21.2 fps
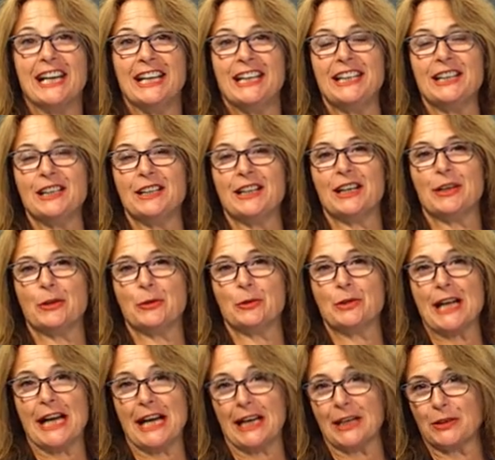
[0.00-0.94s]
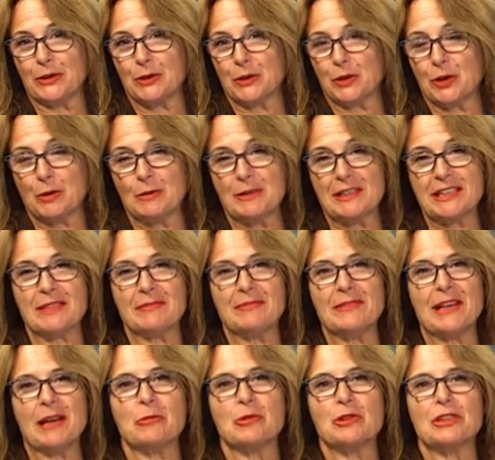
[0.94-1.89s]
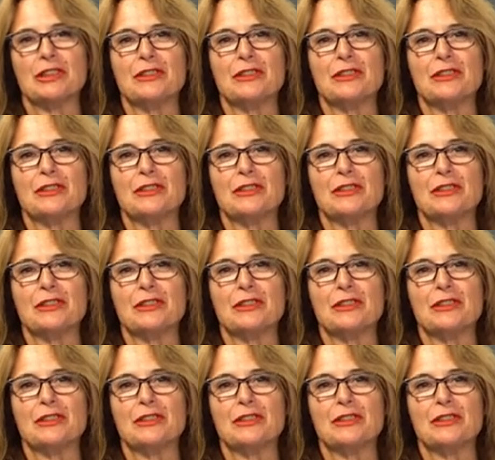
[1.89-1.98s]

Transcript: in un anno, come sappiamo,